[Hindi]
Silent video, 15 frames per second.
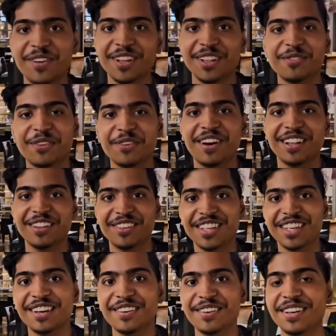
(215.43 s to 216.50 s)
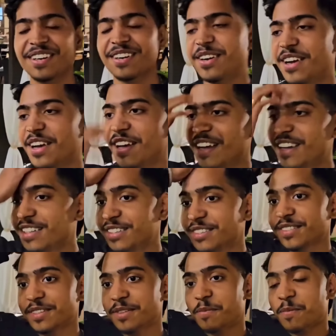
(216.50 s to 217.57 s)
तो विवाद अरे बोलना तो मतलब जो
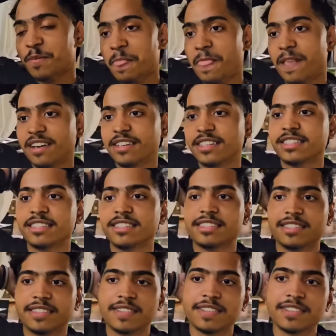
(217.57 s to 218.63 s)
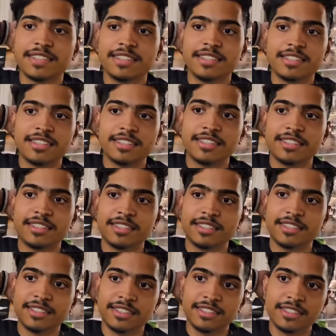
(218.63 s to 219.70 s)
टफ कॉम्पिटिशन देती है टफ तो मतलब
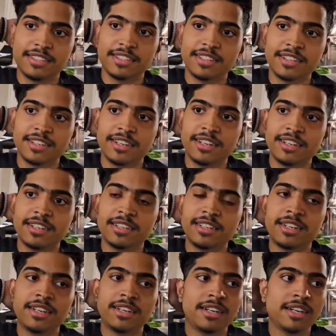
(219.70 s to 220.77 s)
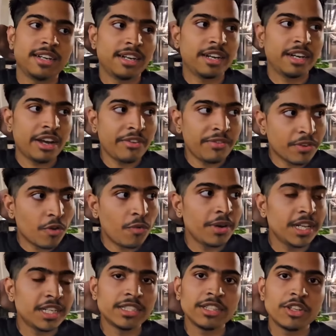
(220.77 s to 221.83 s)
मुश्किल हो जाता जीतना फिर टफ
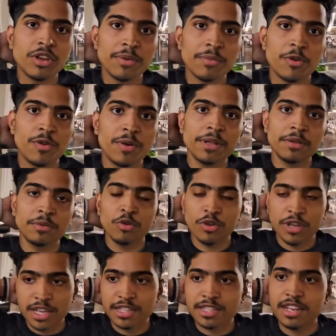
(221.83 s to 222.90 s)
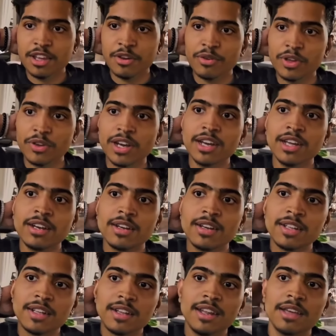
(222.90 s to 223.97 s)
कॉम्पिटिशन तो नहीं बोलूँगा मतलब दुखी इसलिए हूँ कि अगर
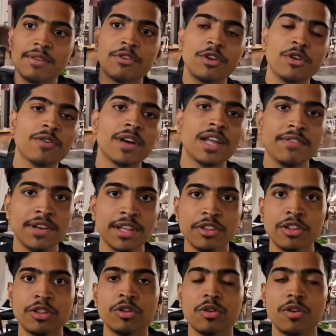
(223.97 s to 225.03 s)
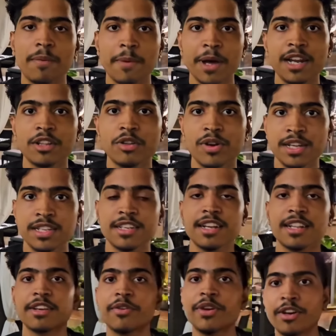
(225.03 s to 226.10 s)
लाइक वो लोग क्वालिफाई था तो, तो हमारे लिए थोड़ा इजी
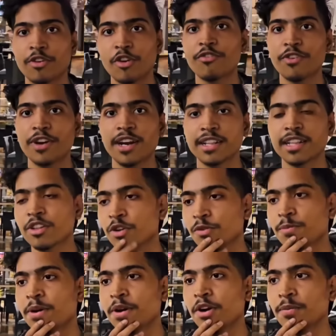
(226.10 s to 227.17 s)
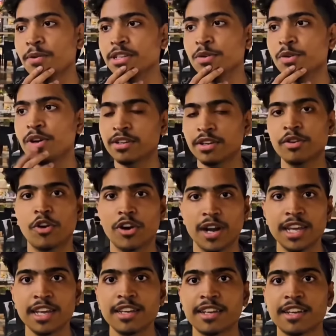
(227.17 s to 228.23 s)
रहता क्योंकि ड्रॉप फाइट रहता तो मैं
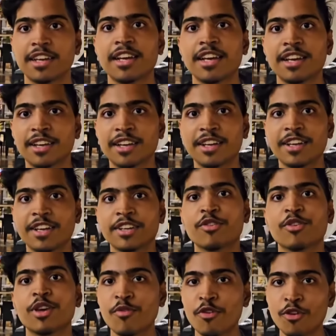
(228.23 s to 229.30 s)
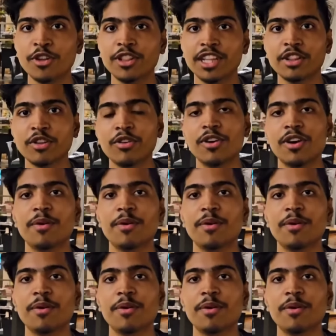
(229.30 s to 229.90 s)
गॉड लाइक ओह क्योंकि वो होते तो